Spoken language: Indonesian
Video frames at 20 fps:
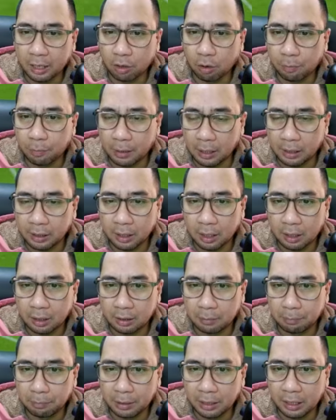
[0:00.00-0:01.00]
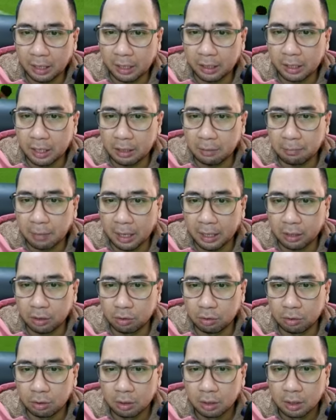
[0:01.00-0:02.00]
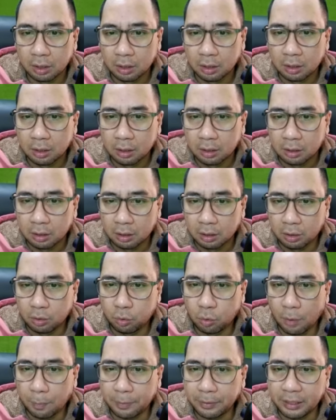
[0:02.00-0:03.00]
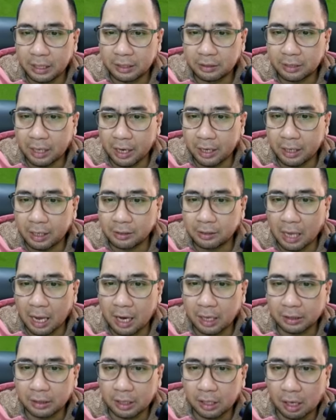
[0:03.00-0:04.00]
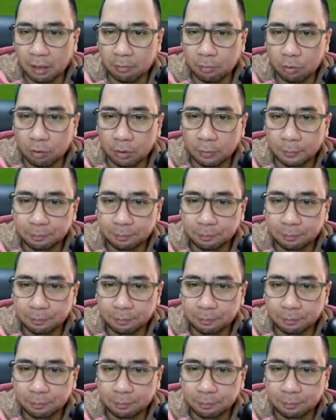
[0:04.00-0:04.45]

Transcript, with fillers: operan yang brilian dari Mainu, dua penyelesaian yang sangat tenang, Bung.